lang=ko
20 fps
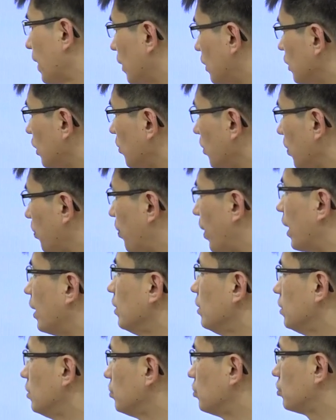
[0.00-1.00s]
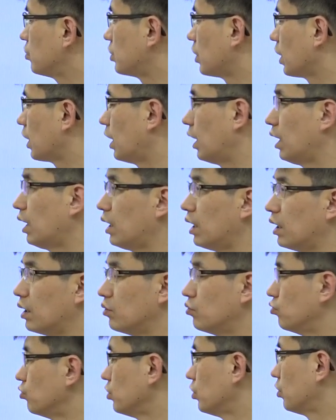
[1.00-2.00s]
그 다음에 밴드도 제가
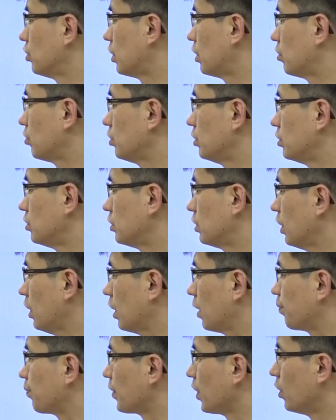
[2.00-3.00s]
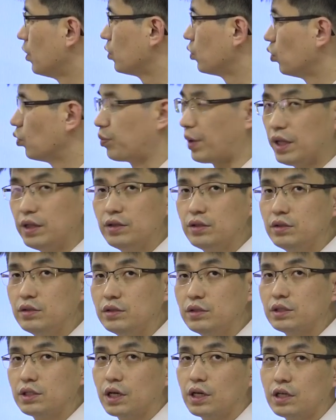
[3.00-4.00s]
운영을 하고 있는데 이
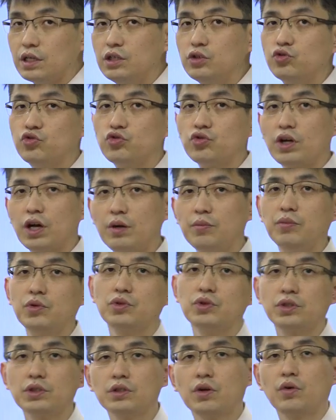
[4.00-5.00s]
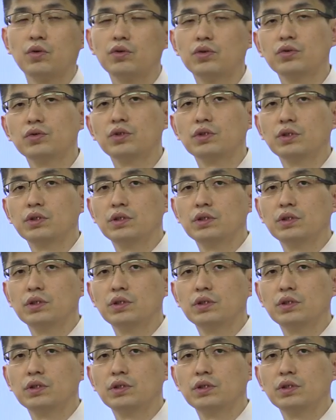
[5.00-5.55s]
밴드는 제가 일주일에 한 번씩 어떤